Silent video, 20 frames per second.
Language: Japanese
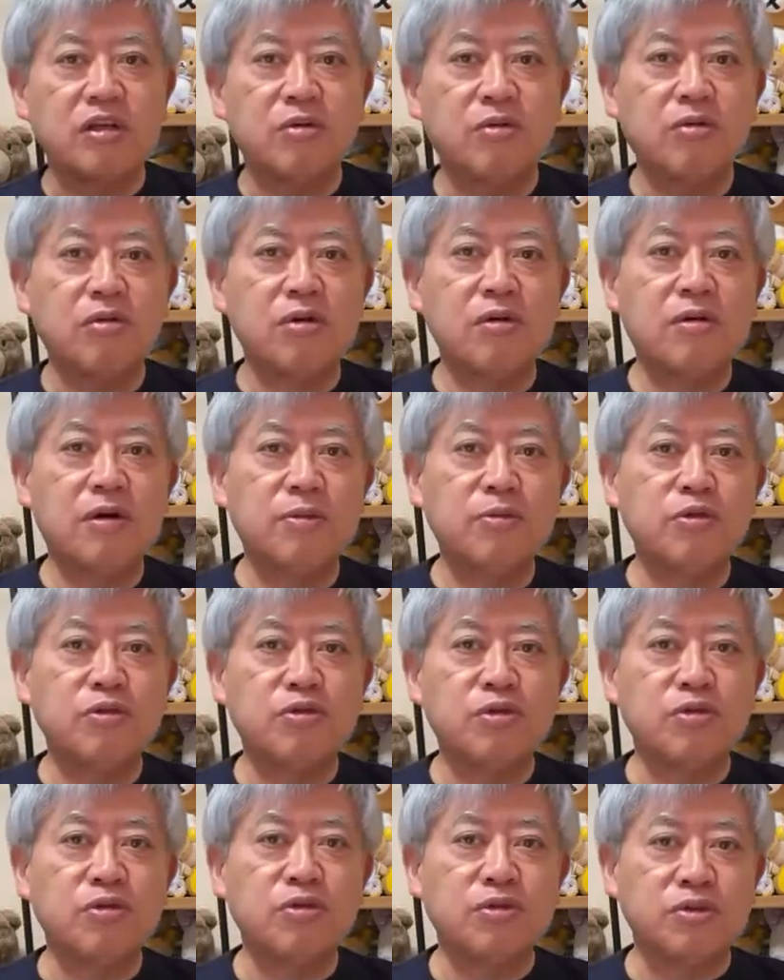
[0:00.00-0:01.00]
てこれはも
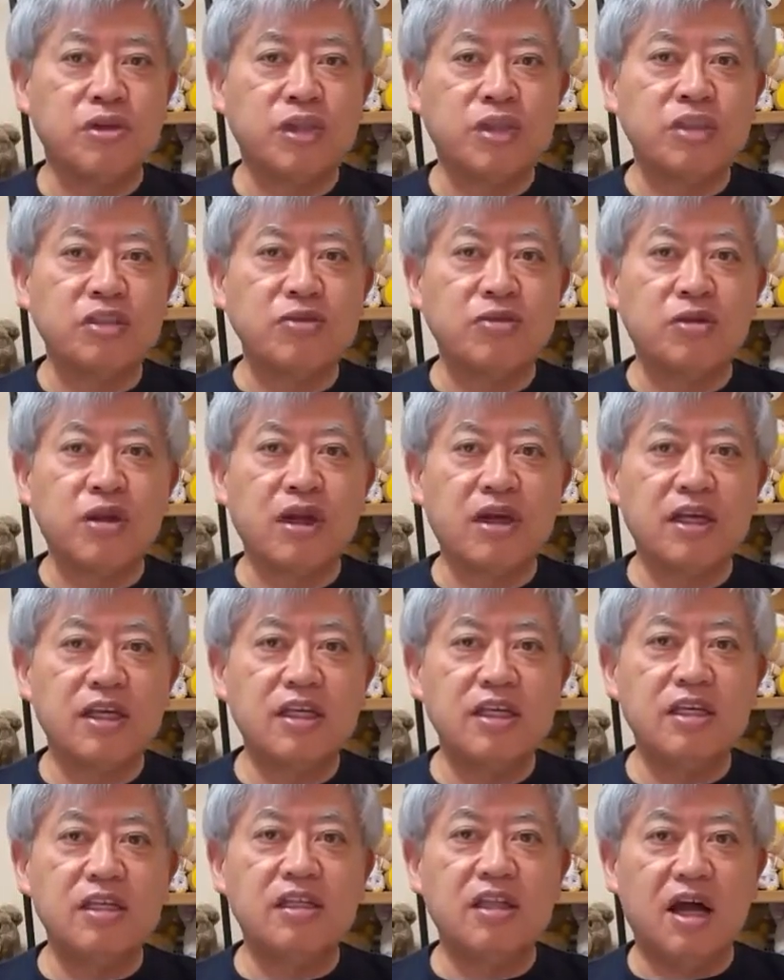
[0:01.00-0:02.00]
うちょっとね、血の気が
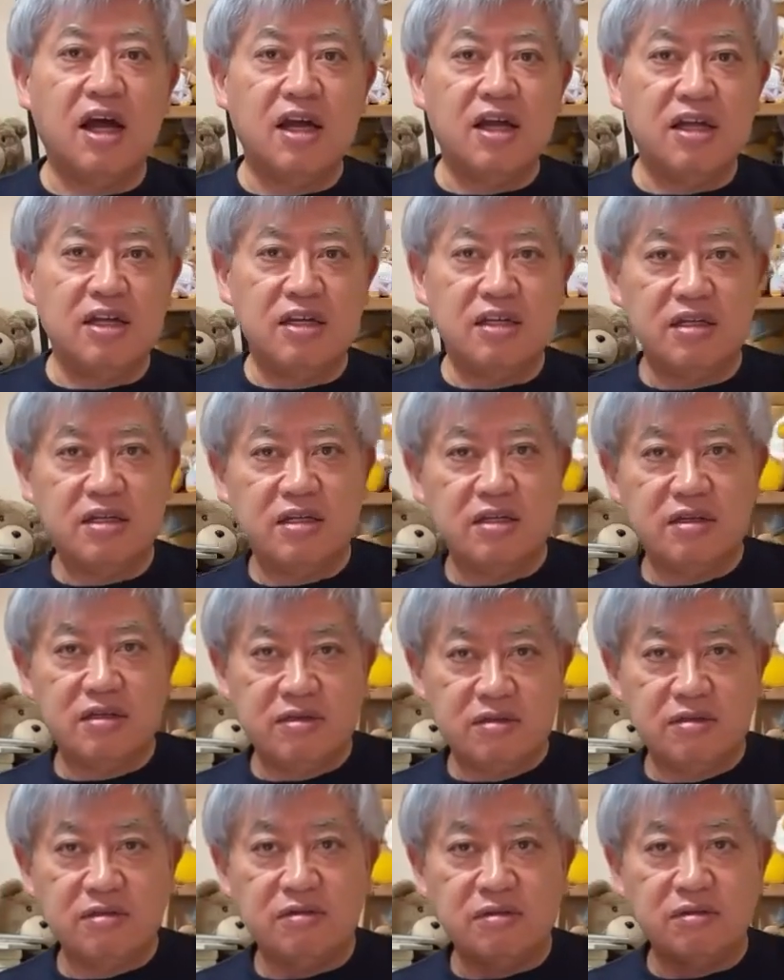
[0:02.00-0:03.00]
引いた。
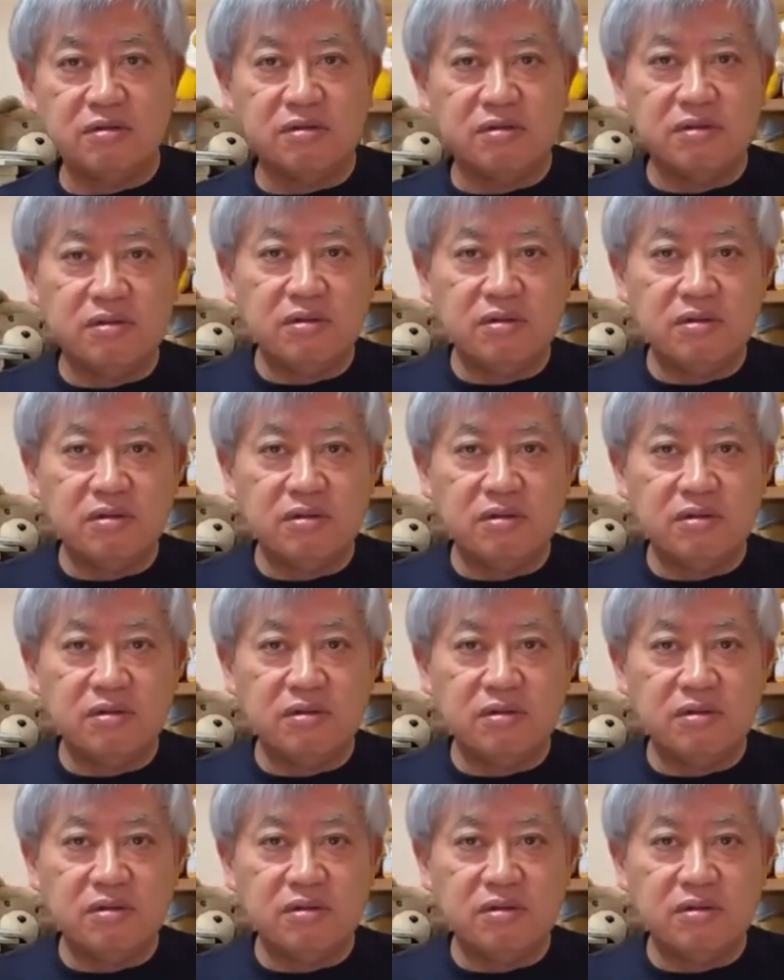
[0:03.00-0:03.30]
うん。